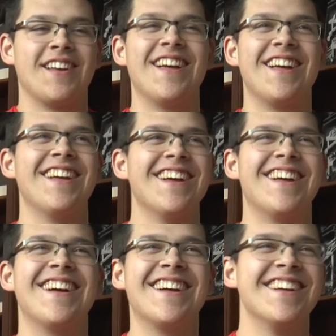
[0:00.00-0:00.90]

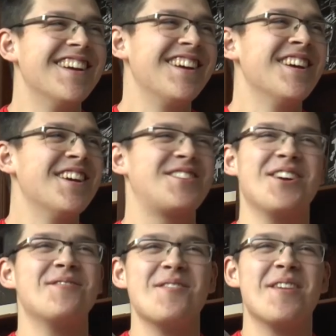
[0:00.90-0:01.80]

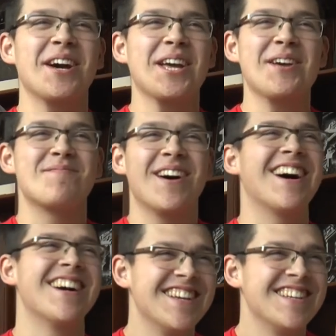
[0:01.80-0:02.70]
je ne me marierai pas.
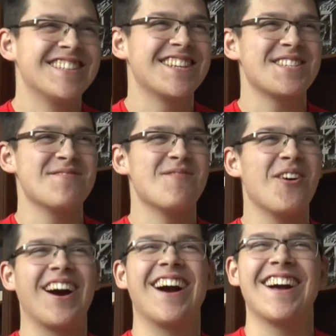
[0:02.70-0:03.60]
Ça, c'est mort.